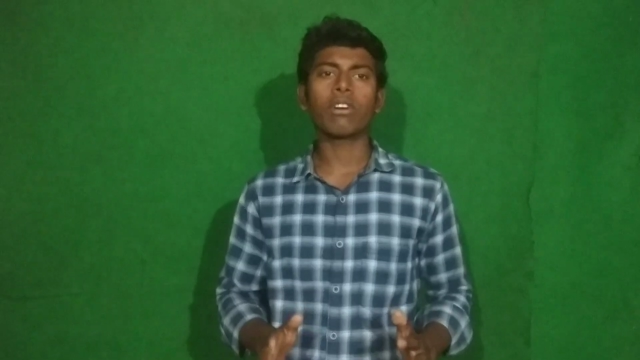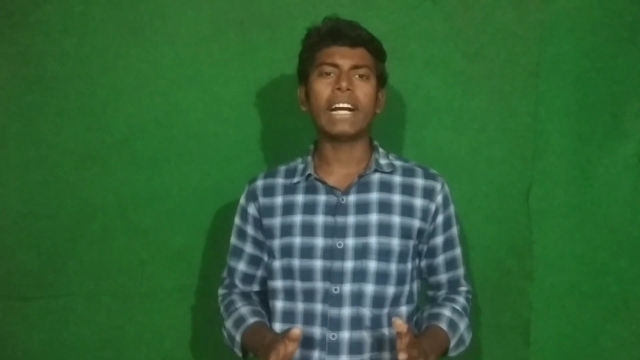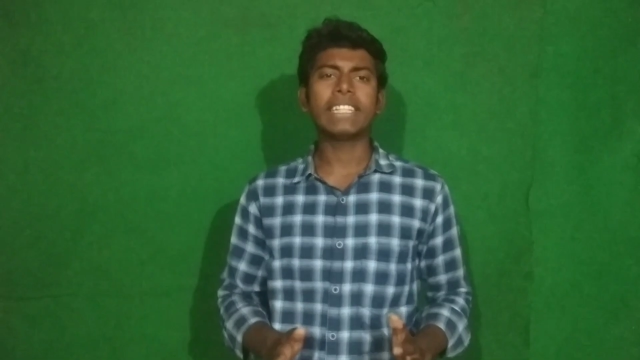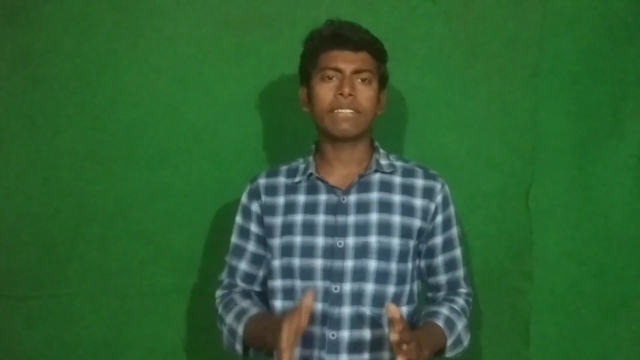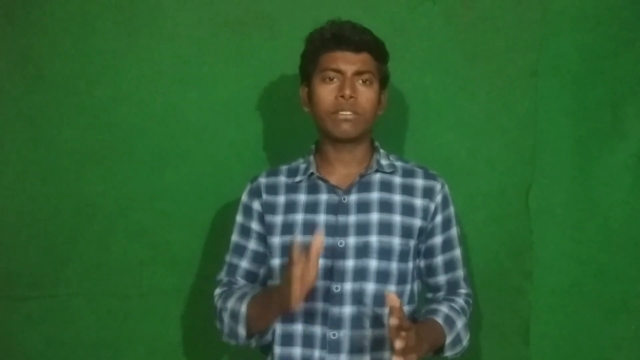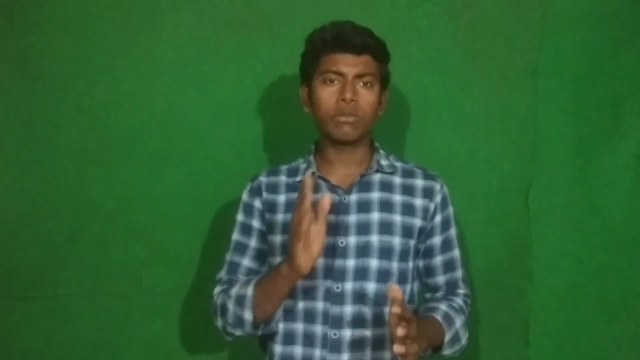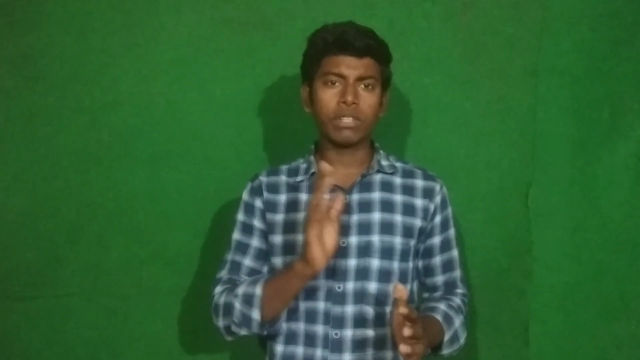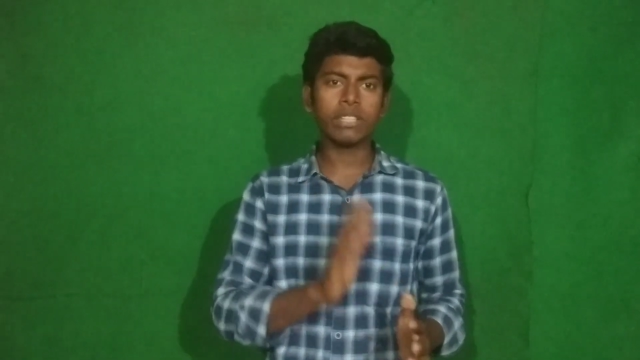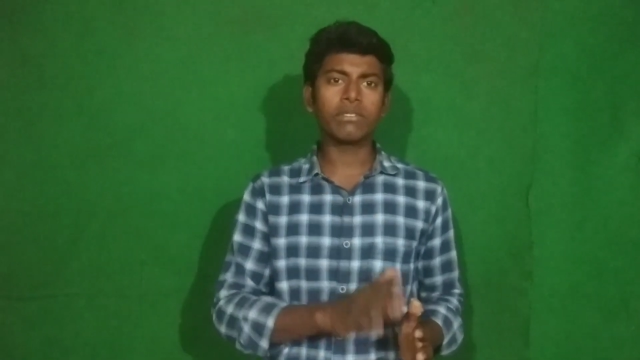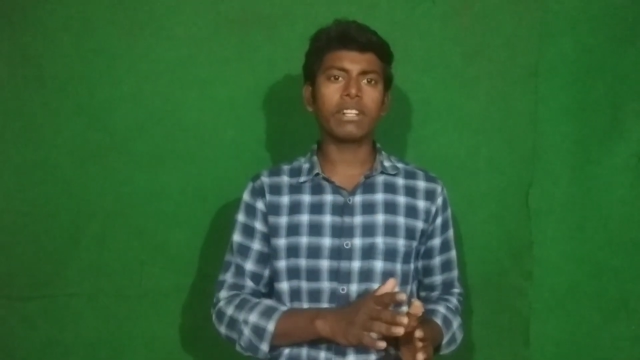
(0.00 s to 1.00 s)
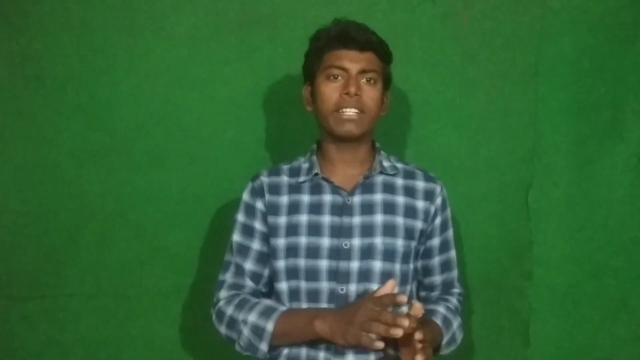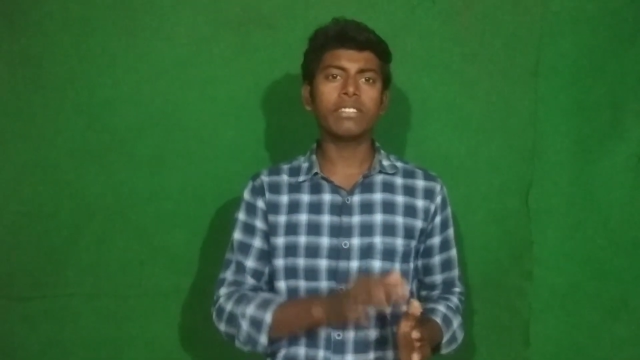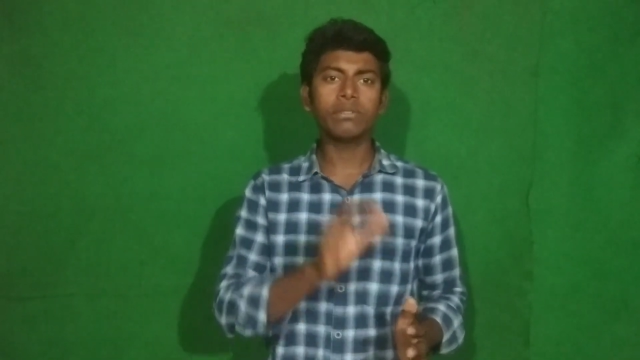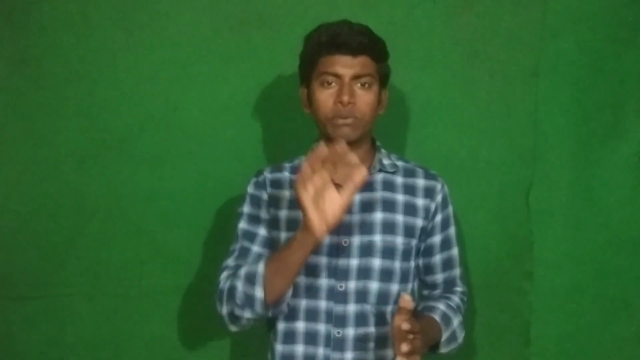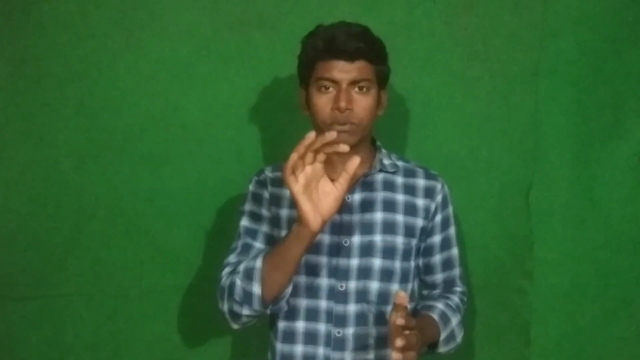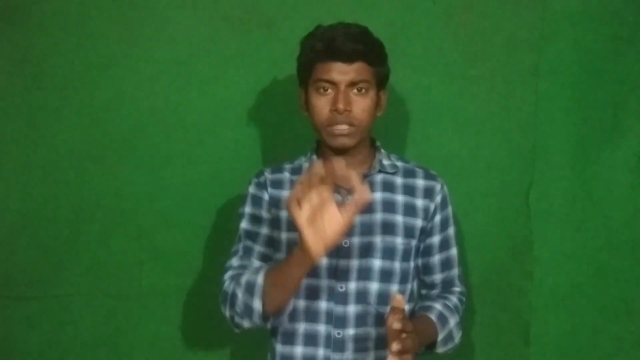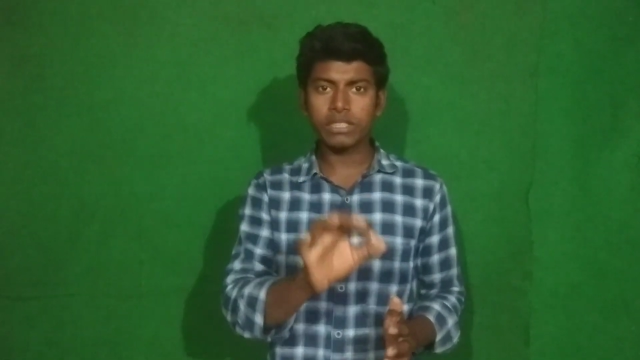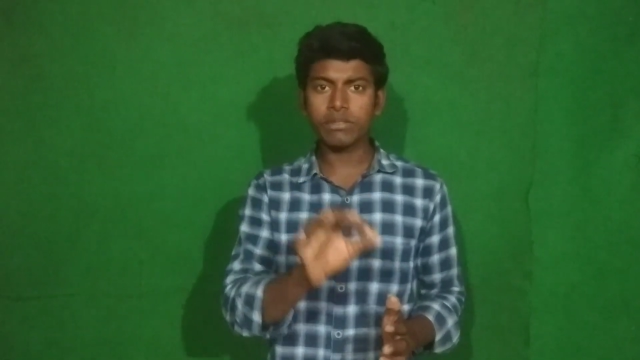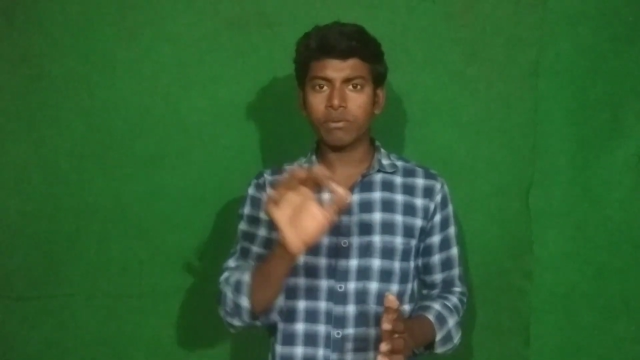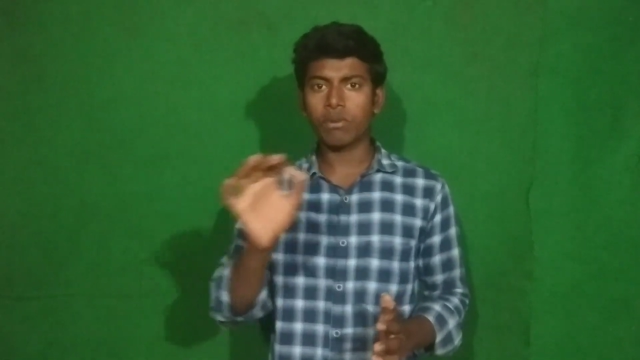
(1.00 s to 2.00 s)
गाइस और टुडेज वर्ड इज
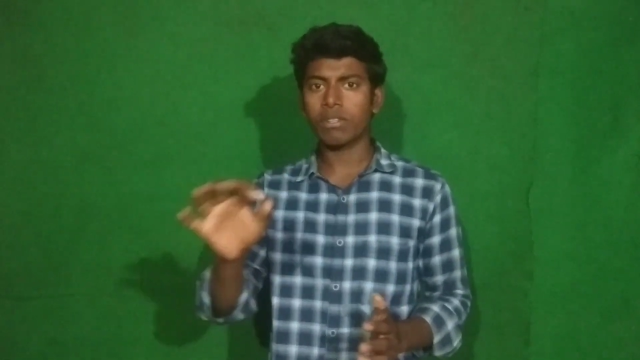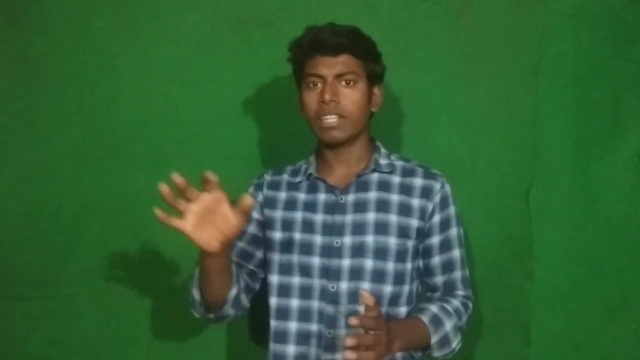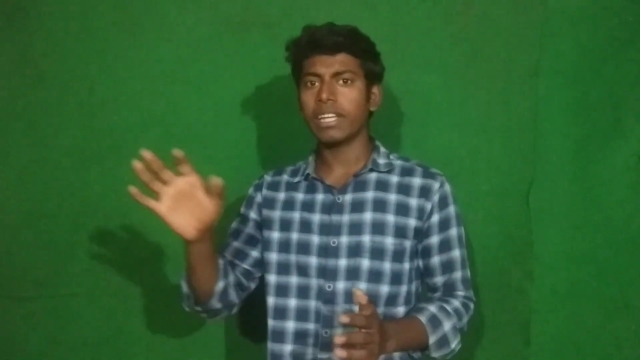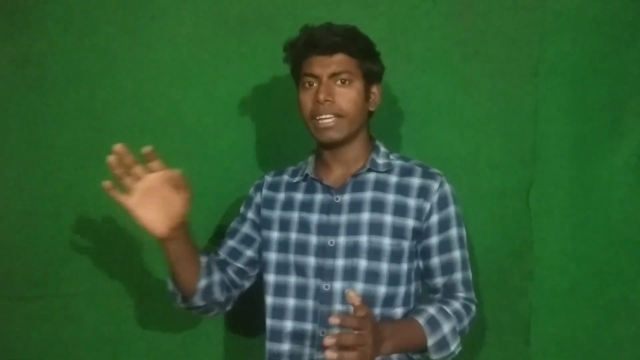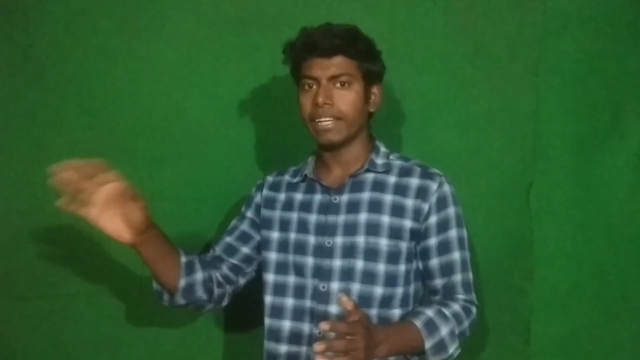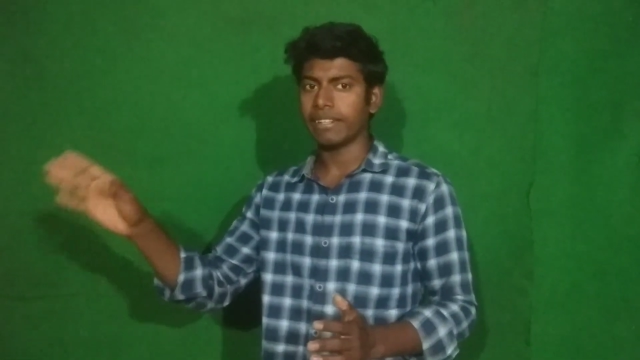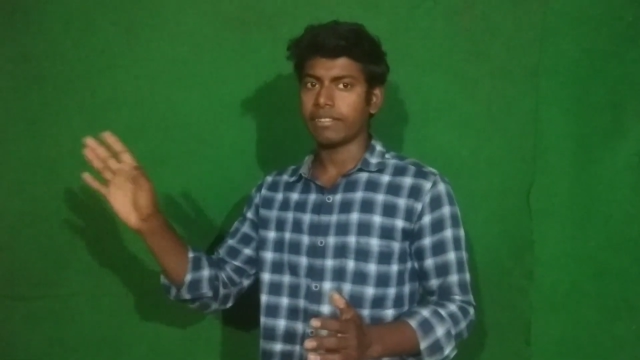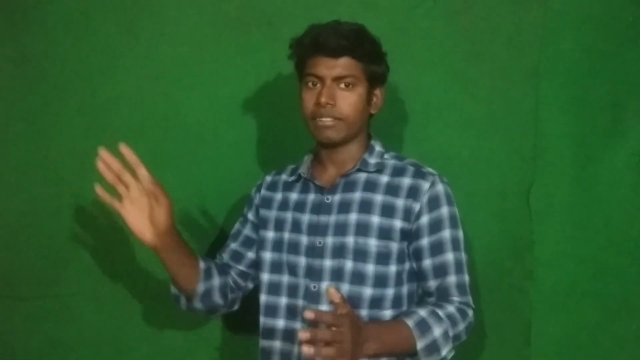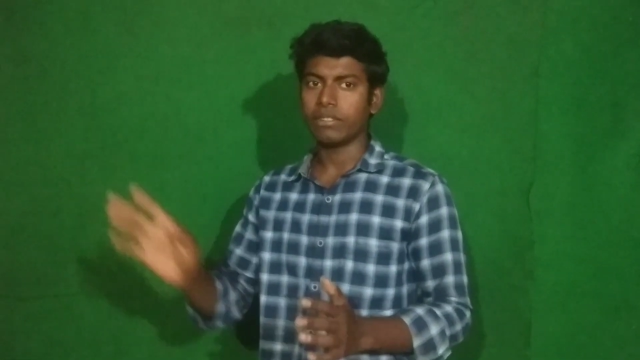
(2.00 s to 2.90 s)
फीस्ट फॉर द एयर